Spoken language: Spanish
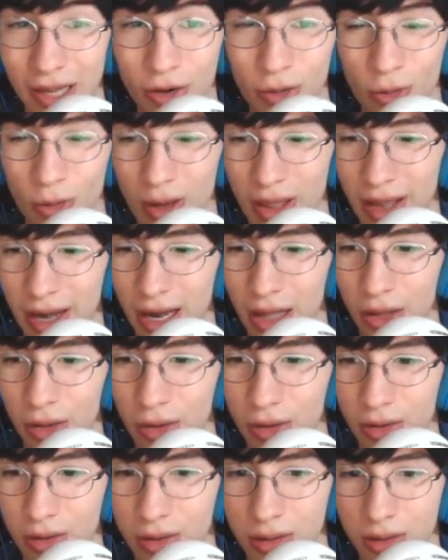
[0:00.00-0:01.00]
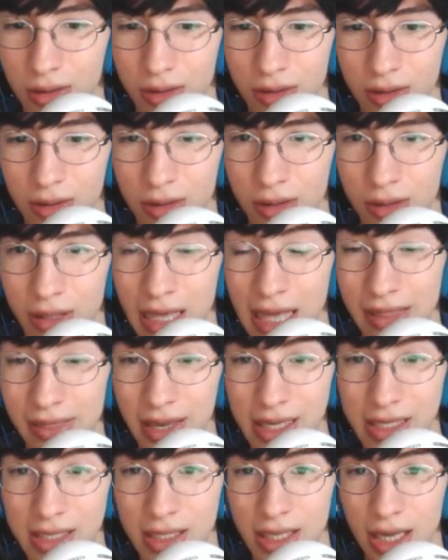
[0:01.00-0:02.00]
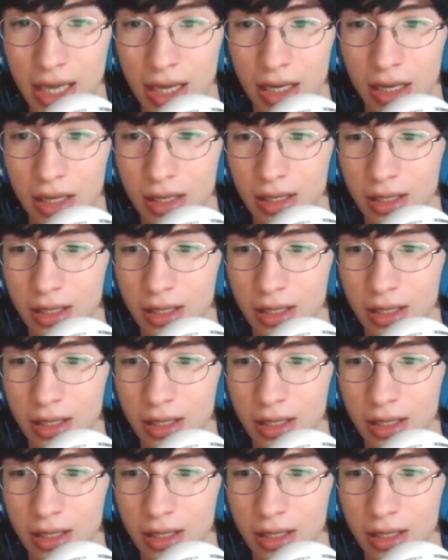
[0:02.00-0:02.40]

cuadrado. Y entonces. 3